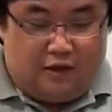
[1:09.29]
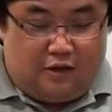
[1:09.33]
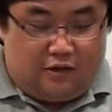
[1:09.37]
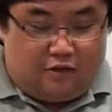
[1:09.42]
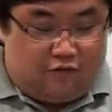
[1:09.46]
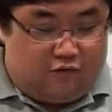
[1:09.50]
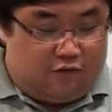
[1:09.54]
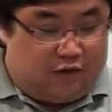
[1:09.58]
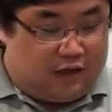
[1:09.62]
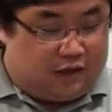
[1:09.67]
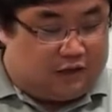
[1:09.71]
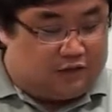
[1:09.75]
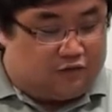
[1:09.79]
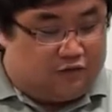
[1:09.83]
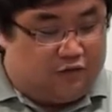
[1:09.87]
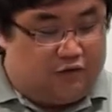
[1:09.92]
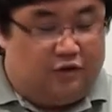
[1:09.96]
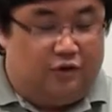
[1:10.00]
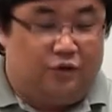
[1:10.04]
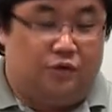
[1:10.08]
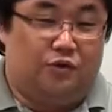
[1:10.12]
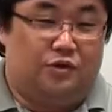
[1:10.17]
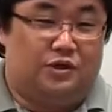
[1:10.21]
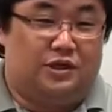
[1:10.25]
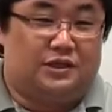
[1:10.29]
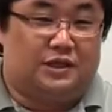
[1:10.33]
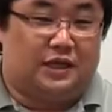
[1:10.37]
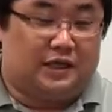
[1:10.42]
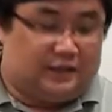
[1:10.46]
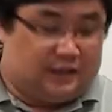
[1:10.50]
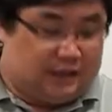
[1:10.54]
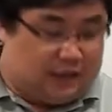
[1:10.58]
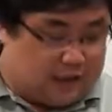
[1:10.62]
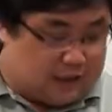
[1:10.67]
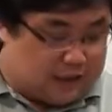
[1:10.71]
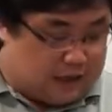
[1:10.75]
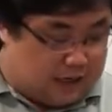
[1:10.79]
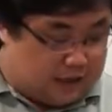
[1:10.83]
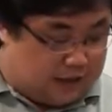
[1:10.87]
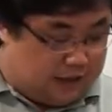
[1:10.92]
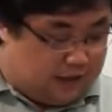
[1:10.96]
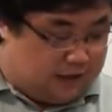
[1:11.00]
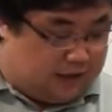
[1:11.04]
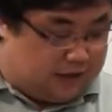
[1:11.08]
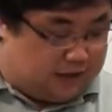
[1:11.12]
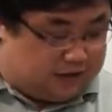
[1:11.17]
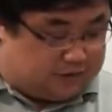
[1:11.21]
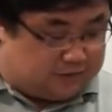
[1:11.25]
우리가 쓰고 있는 교재 사진학
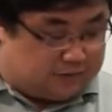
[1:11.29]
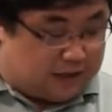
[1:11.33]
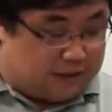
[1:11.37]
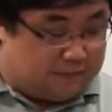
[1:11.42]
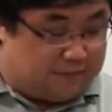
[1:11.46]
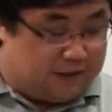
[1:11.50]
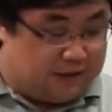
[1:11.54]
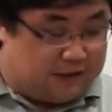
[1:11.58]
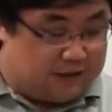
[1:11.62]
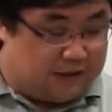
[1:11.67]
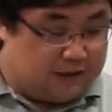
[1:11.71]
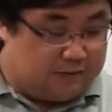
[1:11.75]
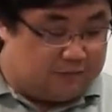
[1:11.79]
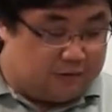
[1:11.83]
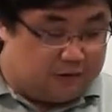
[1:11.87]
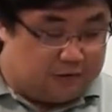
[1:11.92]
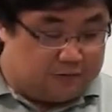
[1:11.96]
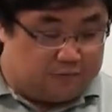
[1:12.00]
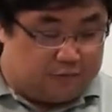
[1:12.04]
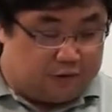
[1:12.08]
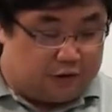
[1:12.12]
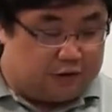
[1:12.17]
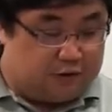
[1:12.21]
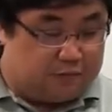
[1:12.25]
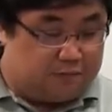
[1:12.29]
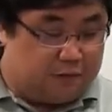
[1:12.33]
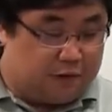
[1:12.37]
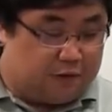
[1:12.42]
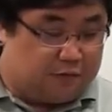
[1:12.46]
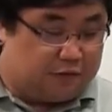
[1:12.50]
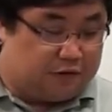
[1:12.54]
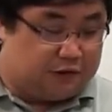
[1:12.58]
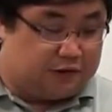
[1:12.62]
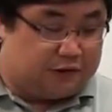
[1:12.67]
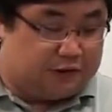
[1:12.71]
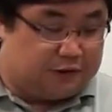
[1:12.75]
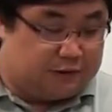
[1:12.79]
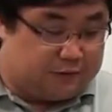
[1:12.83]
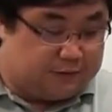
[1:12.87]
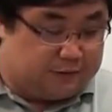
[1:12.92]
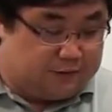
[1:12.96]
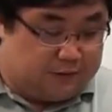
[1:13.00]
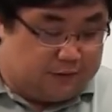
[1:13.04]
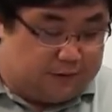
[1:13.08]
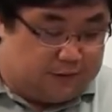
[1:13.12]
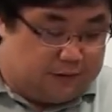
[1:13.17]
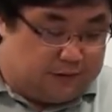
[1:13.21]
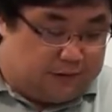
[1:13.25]
강의 24페이지를 한번 펴 보시죠.
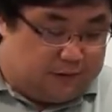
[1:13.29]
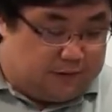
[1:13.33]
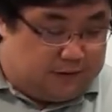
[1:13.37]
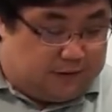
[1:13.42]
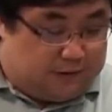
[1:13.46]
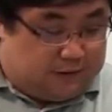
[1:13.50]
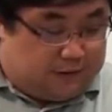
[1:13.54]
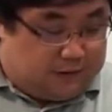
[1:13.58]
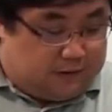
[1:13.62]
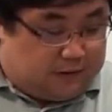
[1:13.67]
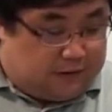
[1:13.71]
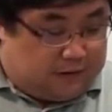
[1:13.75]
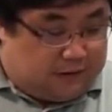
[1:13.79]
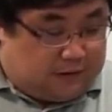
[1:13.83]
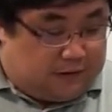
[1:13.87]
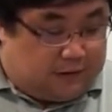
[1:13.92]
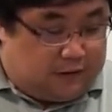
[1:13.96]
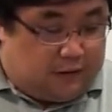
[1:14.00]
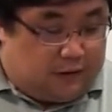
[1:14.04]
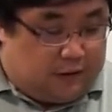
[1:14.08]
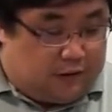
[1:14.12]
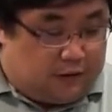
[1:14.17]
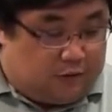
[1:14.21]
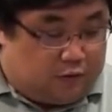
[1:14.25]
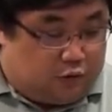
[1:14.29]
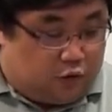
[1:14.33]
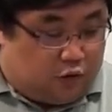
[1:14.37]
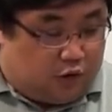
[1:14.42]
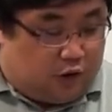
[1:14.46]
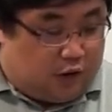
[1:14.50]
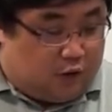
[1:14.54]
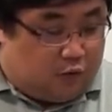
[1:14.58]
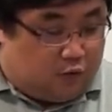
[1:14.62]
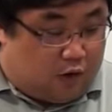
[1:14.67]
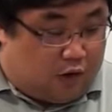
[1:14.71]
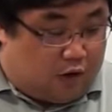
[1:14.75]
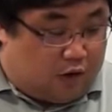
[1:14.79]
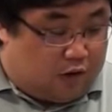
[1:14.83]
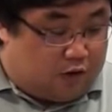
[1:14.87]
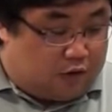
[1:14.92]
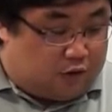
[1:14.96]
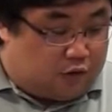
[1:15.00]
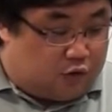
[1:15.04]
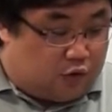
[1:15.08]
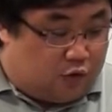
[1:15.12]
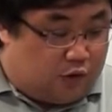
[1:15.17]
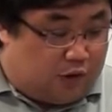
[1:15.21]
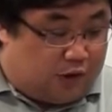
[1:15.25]
그럼 조리개
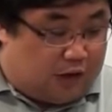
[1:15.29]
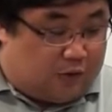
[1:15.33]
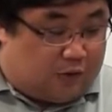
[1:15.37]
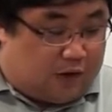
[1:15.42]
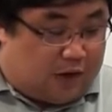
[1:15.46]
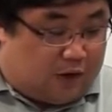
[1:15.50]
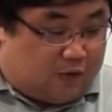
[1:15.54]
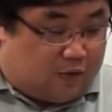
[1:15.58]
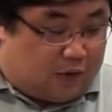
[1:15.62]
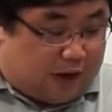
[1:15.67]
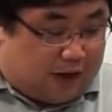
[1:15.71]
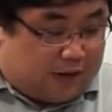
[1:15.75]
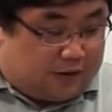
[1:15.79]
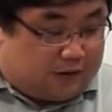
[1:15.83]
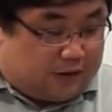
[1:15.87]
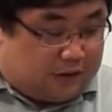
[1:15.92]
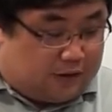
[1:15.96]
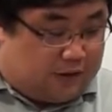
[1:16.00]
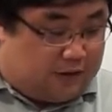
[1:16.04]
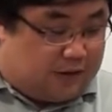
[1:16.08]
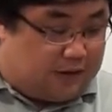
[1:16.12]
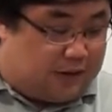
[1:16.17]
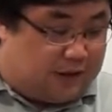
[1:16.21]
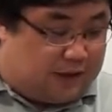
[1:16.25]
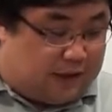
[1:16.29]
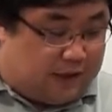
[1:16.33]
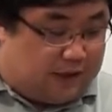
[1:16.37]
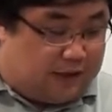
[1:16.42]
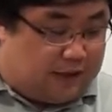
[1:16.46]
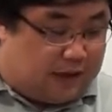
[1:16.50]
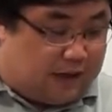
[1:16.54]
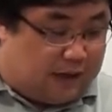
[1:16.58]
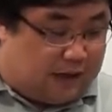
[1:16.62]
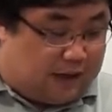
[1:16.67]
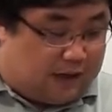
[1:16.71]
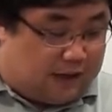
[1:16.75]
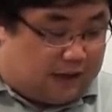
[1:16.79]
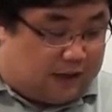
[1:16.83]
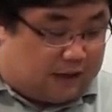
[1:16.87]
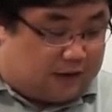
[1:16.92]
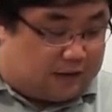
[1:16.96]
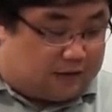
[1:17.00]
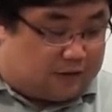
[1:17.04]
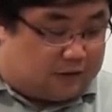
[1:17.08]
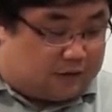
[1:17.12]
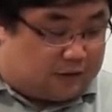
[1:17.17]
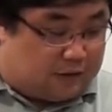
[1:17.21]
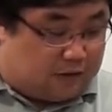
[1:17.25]
원, 조리개와 광선 이렇게 돼 있다.
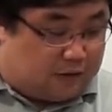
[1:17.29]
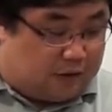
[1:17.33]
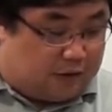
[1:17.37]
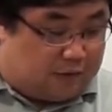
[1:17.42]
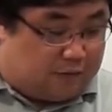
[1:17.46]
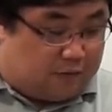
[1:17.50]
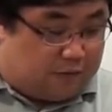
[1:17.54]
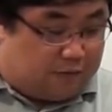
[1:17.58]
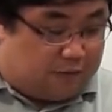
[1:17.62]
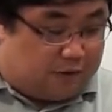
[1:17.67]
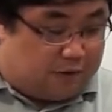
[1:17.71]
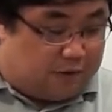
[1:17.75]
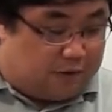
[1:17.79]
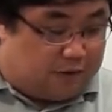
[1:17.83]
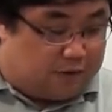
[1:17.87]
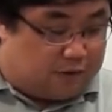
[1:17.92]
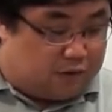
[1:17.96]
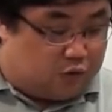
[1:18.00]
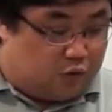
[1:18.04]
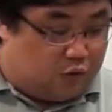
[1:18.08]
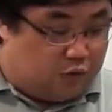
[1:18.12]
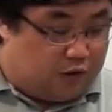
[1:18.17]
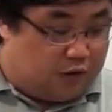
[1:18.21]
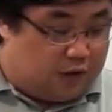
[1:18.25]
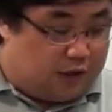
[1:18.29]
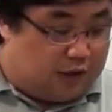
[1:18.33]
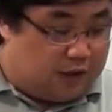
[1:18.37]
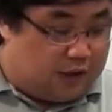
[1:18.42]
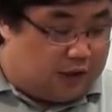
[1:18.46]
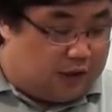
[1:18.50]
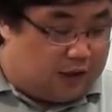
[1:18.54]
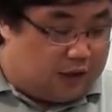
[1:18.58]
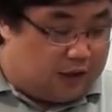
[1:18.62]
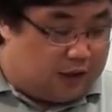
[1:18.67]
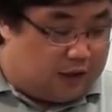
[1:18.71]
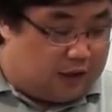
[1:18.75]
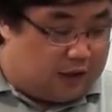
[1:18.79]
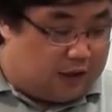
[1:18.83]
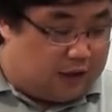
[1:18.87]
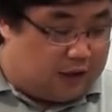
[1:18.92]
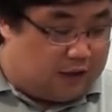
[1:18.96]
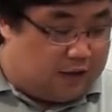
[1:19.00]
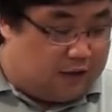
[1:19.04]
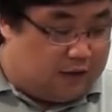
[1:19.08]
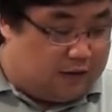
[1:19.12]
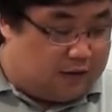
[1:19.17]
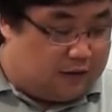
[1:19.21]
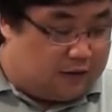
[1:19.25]
거기에 보면
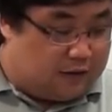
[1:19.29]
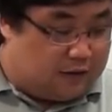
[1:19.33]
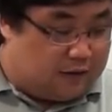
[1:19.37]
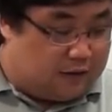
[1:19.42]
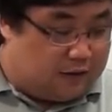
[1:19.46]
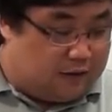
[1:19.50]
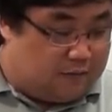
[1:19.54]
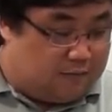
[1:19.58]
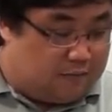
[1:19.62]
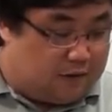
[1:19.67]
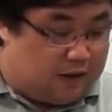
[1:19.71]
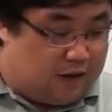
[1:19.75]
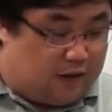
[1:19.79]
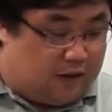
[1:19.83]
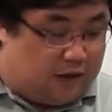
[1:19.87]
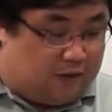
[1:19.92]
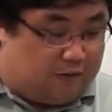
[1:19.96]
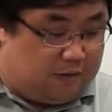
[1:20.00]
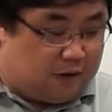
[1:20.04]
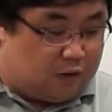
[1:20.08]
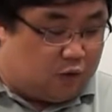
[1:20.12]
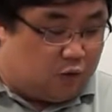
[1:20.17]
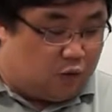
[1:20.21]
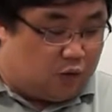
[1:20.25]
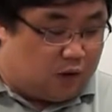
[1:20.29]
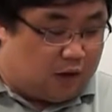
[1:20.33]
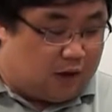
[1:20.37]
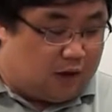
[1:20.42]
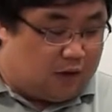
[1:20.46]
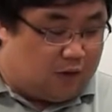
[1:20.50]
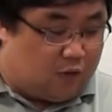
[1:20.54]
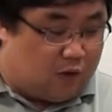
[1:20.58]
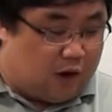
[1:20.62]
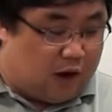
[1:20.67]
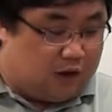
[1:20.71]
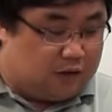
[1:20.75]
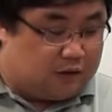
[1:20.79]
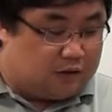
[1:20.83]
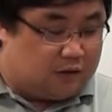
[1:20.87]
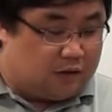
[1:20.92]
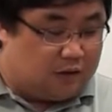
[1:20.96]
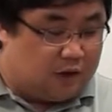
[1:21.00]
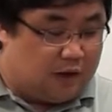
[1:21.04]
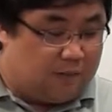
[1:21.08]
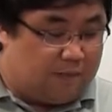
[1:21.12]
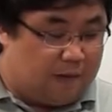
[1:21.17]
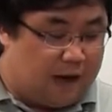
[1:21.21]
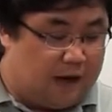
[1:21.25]
조리개는 필름에 도달하는
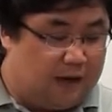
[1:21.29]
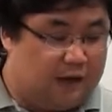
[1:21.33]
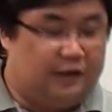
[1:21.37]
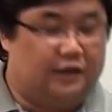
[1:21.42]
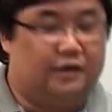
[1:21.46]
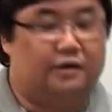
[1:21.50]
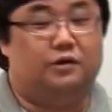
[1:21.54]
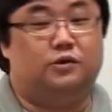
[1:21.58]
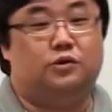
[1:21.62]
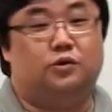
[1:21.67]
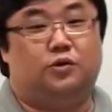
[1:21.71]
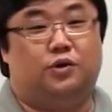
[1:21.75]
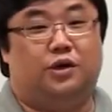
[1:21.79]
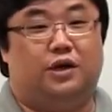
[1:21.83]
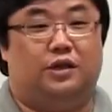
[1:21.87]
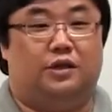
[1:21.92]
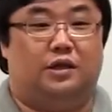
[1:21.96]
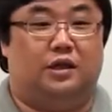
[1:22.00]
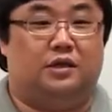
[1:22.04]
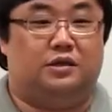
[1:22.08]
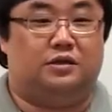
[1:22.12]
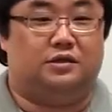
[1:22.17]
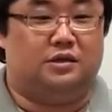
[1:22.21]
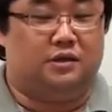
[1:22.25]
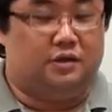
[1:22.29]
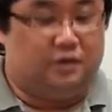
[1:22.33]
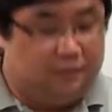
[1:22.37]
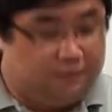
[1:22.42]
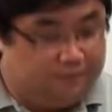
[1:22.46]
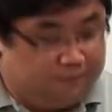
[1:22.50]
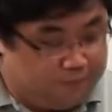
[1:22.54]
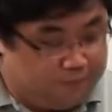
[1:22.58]
광선의 밝기를 조절한다. 즉